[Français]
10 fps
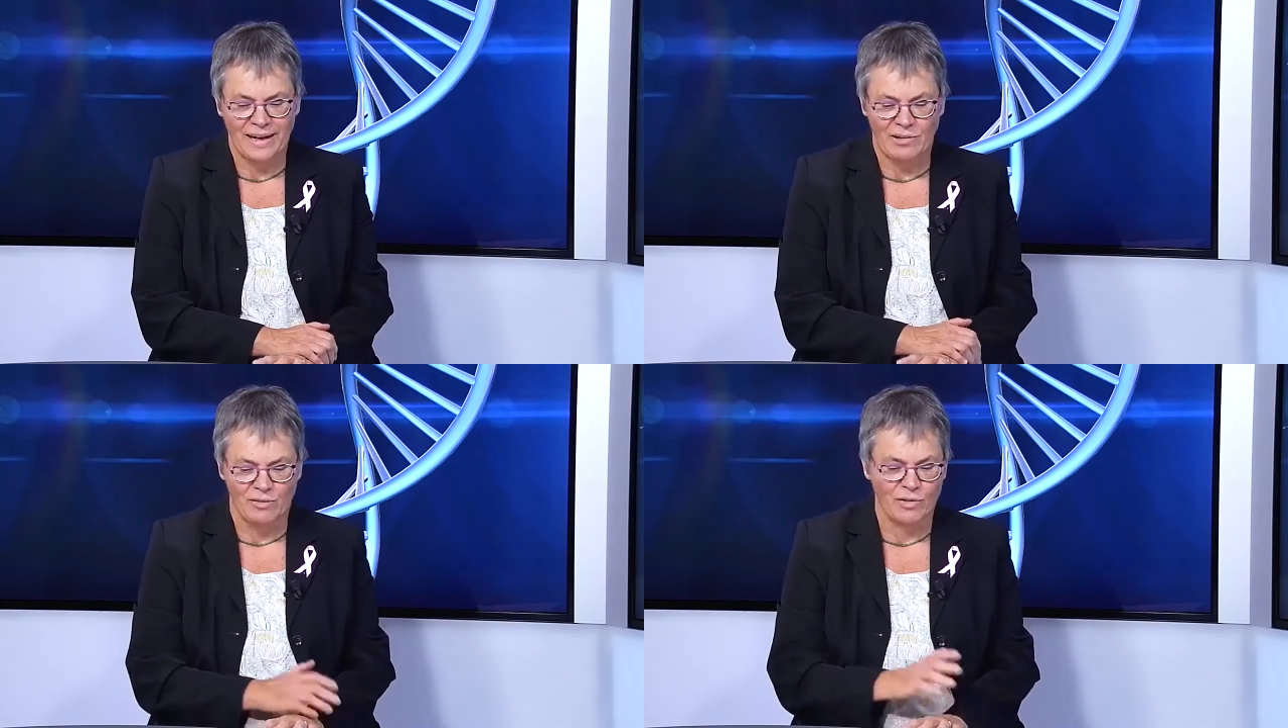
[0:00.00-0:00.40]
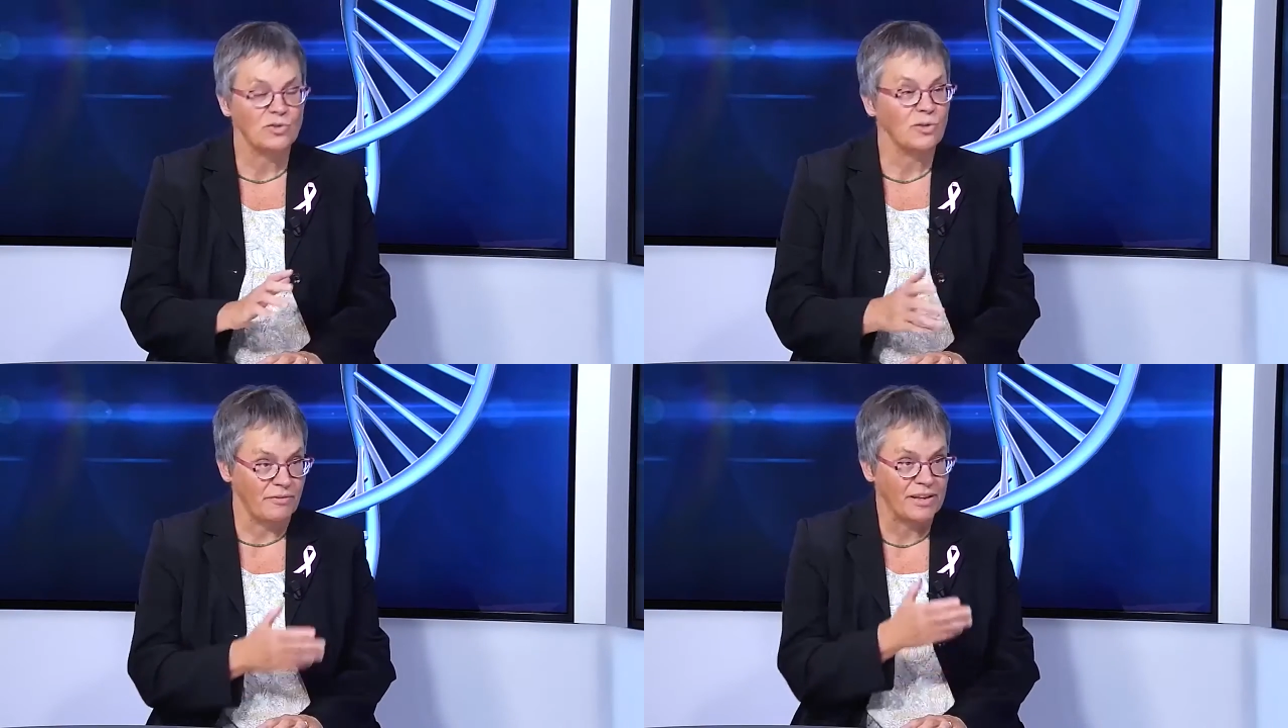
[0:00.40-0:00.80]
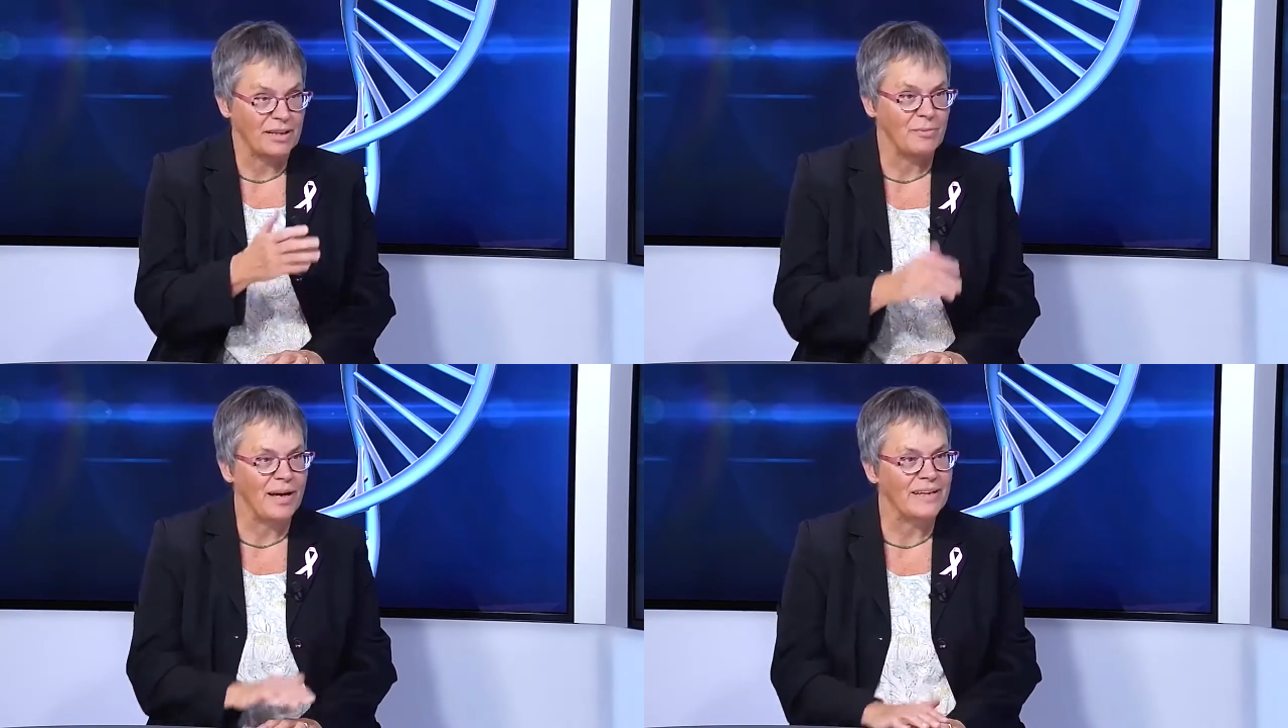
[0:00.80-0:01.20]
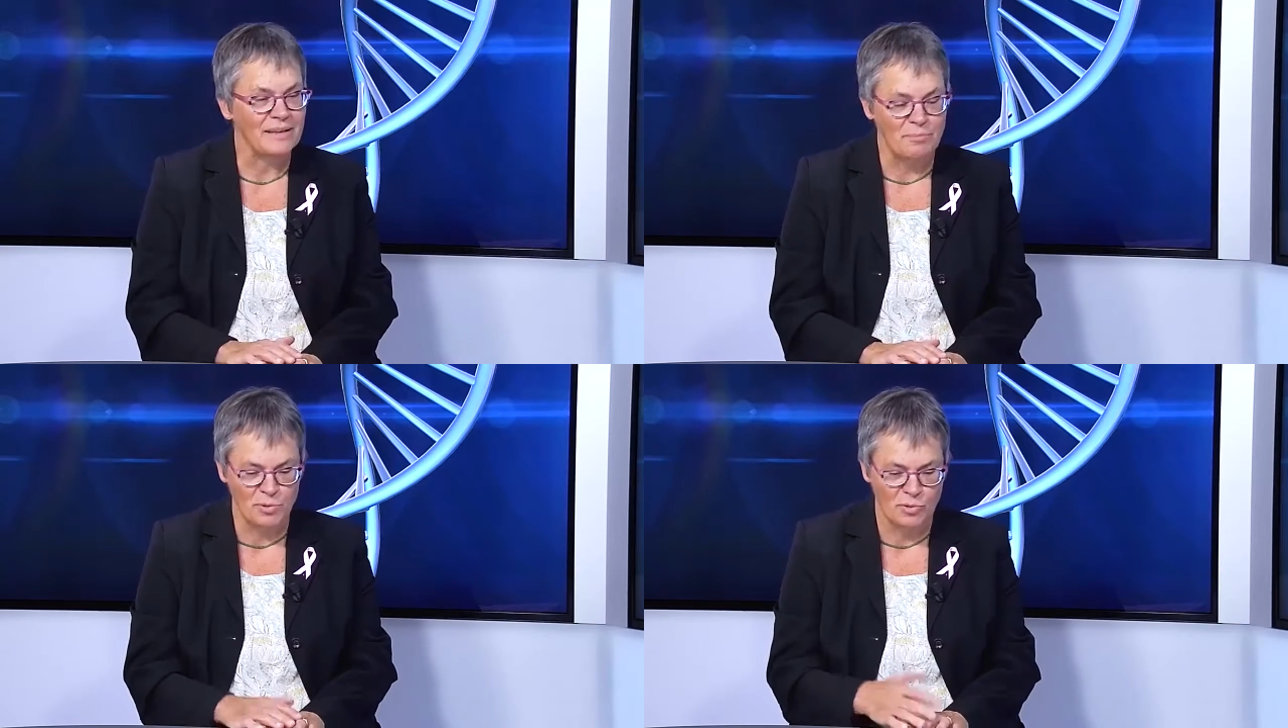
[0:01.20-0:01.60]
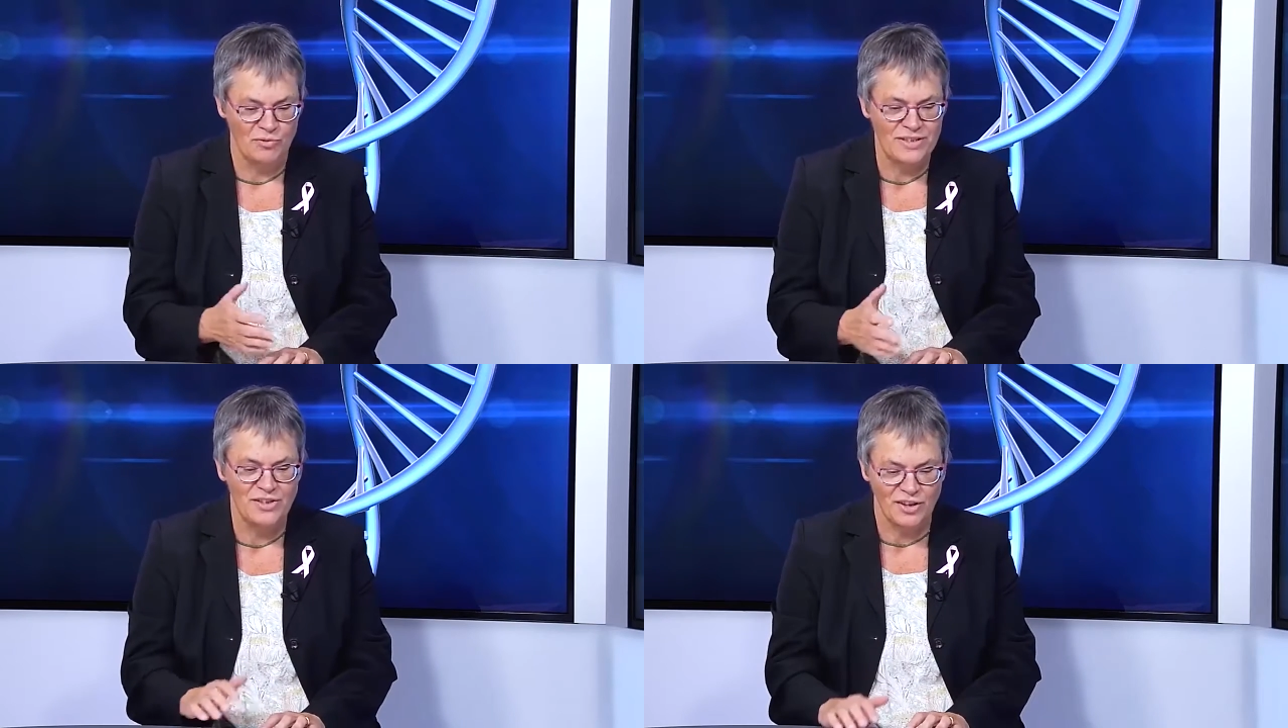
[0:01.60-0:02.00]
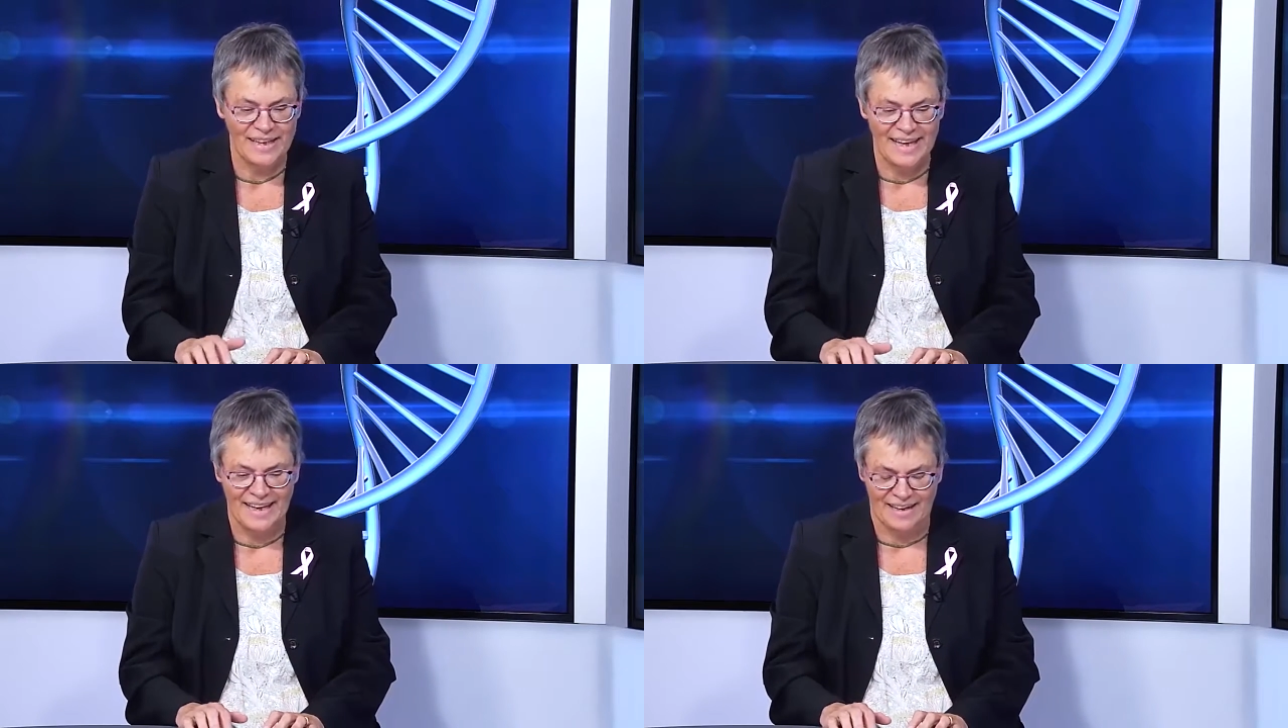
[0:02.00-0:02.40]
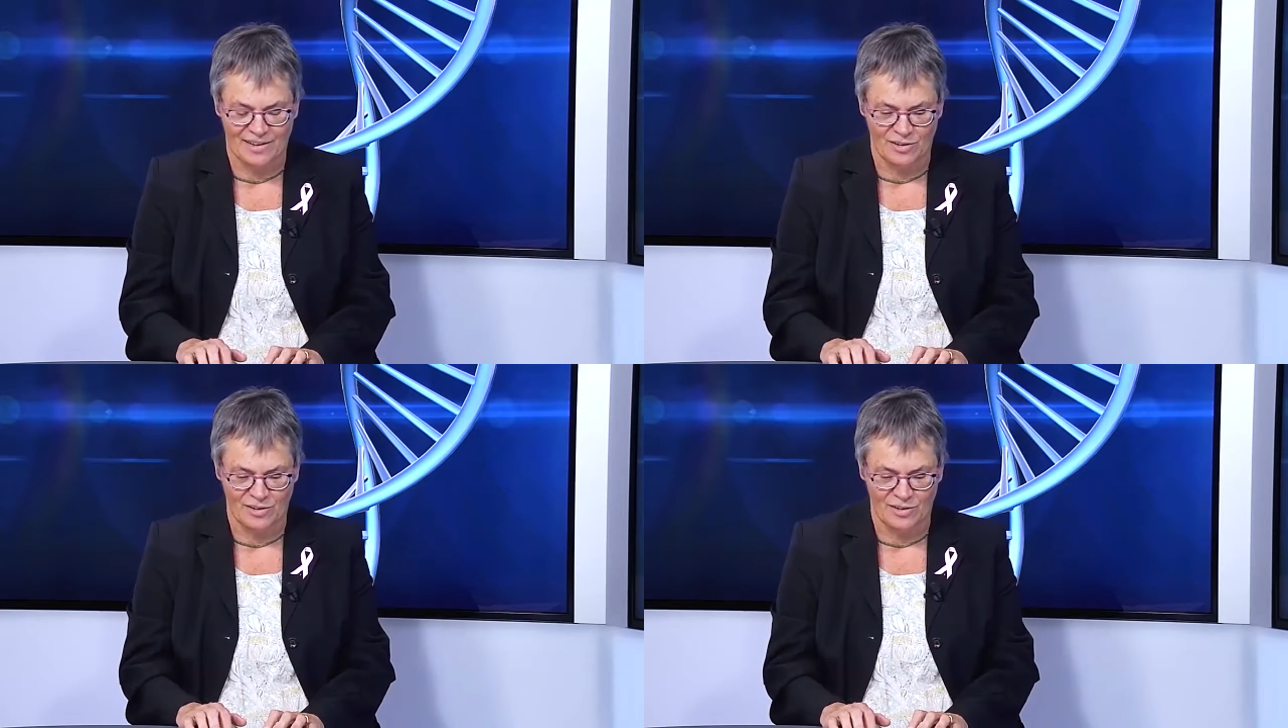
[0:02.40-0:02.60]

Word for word: que la Convention, effectivement, a été plutôt visionnaire